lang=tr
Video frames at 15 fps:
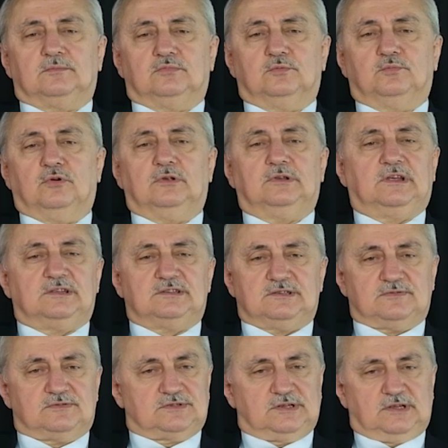bu bölge
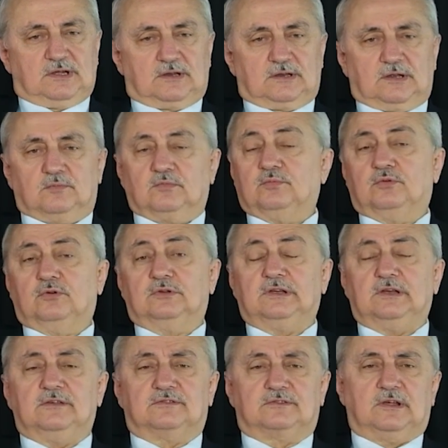çiftçilerine, bu
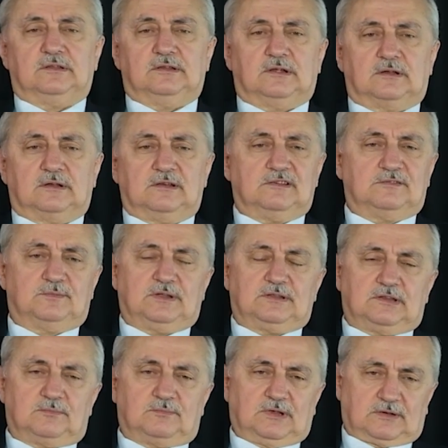bölge insanlarına
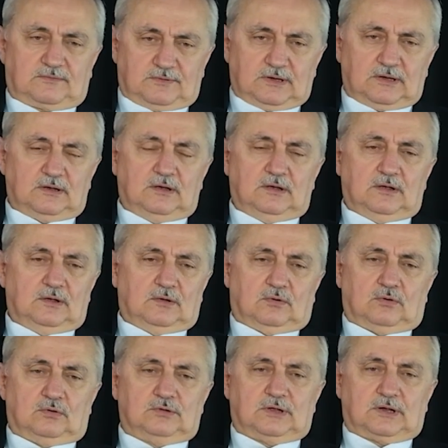hizmet etmek ve
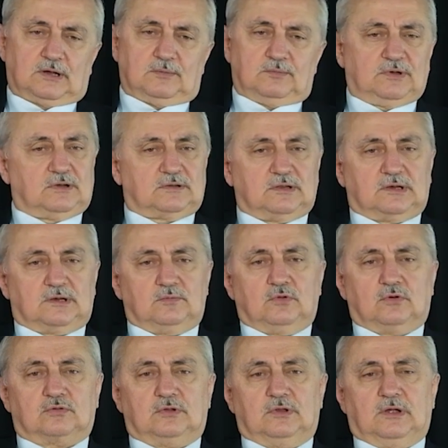onlara bir takım
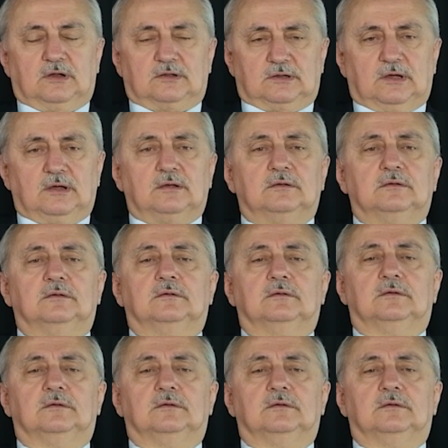noktalarda e,